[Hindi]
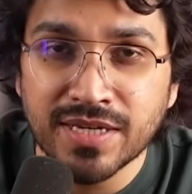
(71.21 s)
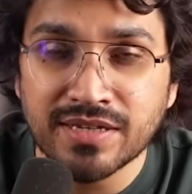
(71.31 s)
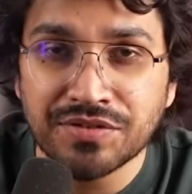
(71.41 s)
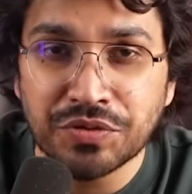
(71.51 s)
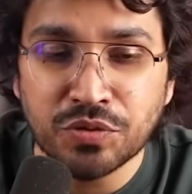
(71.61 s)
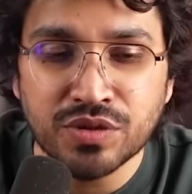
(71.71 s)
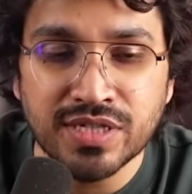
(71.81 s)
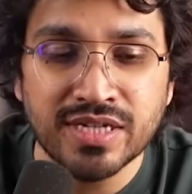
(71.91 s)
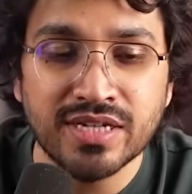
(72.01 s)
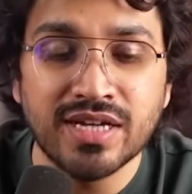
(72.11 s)
में कैसे
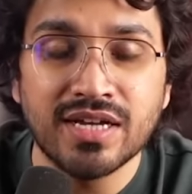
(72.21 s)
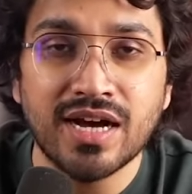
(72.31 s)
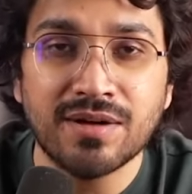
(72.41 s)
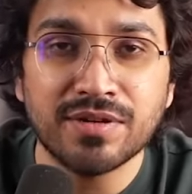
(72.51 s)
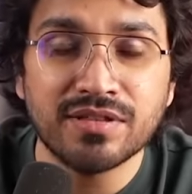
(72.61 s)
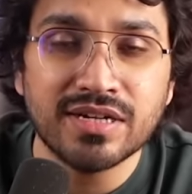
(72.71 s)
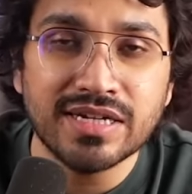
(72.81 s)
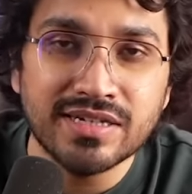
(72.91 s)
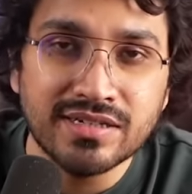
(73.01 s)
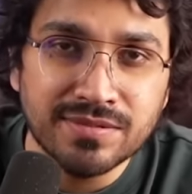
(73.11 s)
सोचना है आपके अंदर
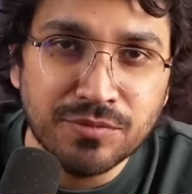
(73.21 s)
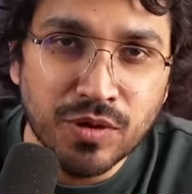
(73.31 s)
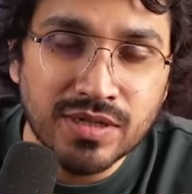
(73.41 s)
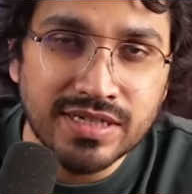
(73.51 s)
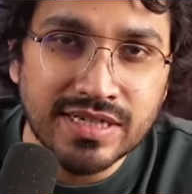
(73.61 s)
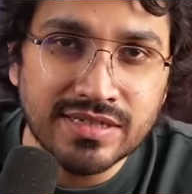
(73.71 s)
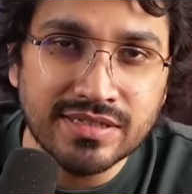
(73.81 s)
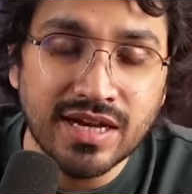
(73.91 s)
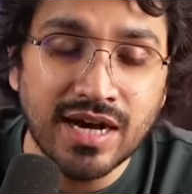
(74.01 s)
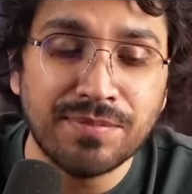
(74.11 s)
लीडरशिप क्वालिटी कैसे